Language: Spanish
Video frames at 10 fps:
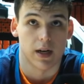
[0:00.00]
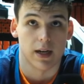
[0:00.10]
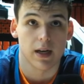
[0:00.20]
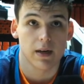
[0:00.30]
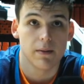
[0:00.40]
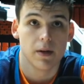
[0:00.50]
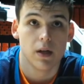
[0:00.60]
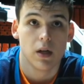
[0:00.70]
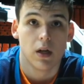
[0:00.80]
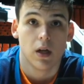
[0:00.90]
la liga
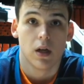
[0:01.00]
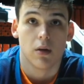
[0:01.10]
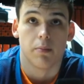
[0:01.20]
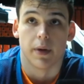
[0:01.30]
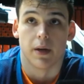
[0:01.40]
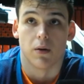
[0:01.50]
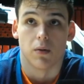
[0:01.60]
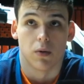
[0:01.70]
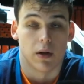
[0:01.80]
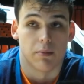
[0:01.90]
pero
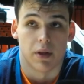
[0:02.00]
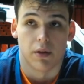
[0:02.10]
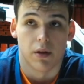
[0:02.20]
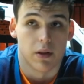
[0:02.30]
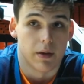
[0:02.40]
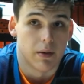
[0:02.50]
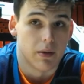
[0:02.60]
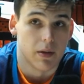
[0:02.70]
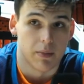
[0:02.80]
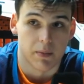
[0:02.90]
bueno
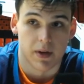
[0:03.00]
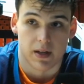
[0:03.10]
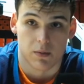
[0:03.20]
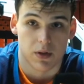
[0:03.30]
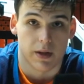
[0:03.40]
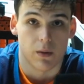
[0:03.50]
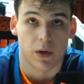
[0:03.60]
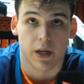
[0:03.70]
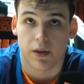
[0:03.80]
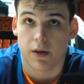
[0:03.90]
de, primera es nuestra
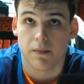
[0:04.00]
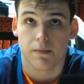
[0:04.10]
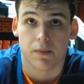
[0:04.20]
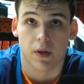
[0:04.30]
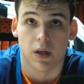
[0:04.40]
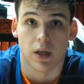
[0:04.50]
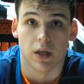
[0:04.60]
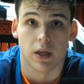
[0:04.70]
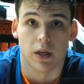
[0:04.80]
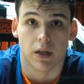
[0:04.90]
dureza
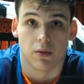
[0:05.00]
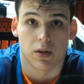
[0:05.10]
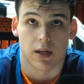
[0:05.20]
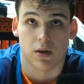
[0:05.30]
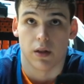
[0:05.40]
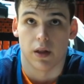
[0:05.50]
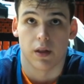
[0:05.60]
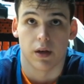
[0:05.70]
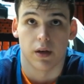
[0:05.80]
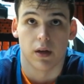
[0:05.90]
y, nuestra solidez
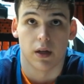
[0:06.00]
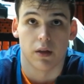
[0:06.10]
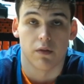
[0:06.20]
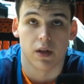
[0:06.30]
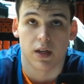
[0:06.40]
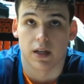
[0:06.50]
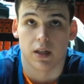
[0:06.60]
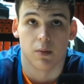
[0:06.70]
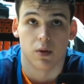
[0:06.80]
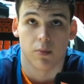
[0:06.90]
en, defensa que
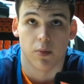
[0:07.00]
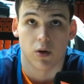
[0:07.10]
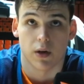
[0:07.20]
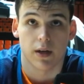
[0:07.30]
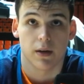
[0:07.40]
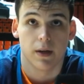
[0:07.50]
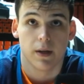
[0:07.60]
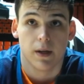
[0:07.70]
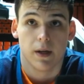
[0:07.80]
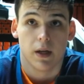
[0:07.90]
tenemos que mejorar
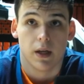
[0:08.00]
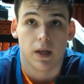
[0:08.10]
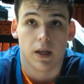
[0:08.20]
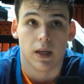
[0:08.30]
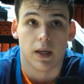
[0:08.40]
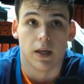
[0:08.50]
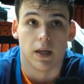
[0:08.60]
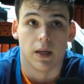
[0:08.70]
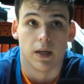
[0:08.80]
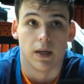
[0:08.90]

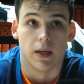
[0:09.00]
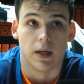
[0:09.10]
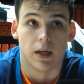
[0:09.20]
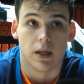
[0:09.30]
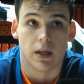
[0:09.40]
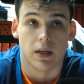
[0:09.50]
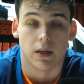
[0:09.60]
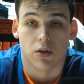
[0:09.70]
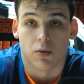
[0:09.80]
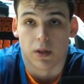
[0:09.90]
y, y
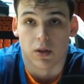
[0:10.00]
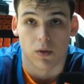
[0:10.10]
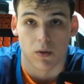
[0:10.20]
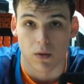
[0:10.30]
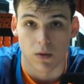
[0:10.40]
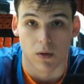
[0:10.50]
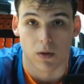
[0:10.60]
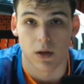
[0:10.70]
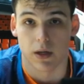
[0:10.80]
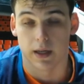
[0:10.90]
sobre todo
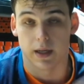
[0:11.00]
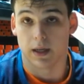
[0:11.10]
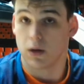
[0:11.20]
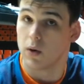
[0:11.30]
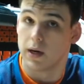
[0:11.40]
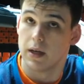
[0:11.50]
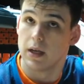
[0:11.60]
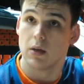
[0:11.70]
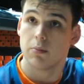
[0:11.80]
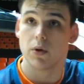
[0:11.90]
eh, jugar en
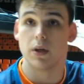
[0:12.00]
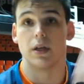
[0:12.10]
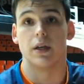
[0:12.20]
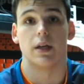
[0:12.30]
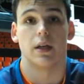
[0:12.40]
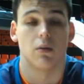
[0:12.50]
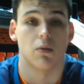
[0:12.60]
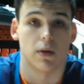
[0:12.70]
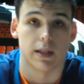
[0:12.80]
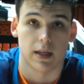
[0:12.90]
equipo y, y
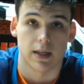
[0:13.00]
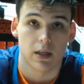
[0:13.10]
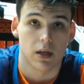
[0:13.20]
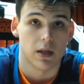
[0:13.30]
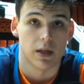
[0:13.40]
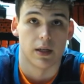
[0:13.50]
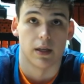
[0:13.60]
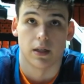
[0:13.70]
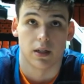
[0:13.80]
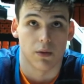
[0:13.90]
luego atrás eh,
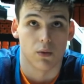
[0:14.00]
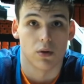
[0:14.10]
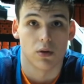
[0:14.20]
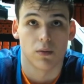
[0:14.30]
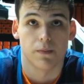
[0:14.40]
estar duros